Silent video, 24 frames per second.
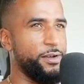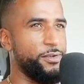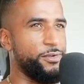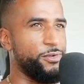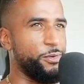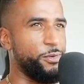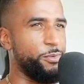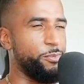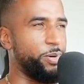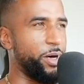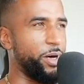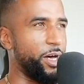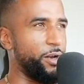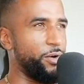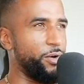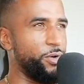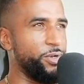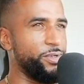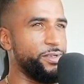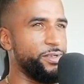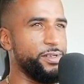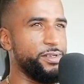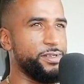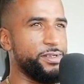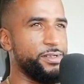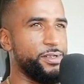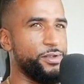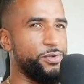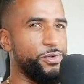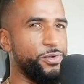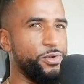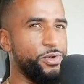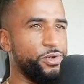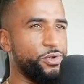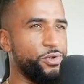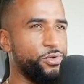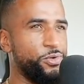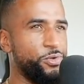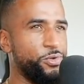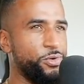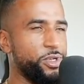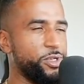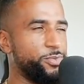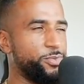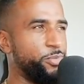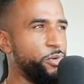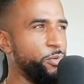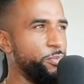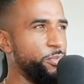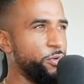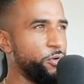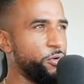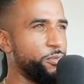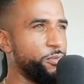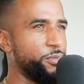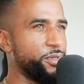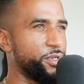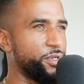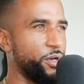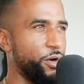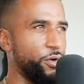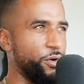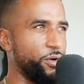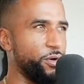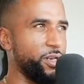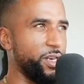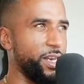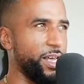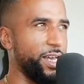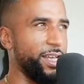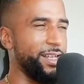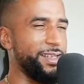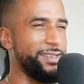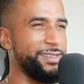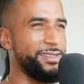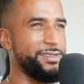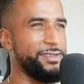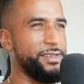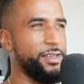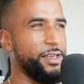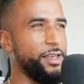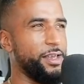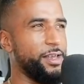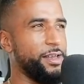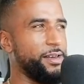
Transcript: so ein paar Leute ist natürlich cool, das Publikum ist auch nice.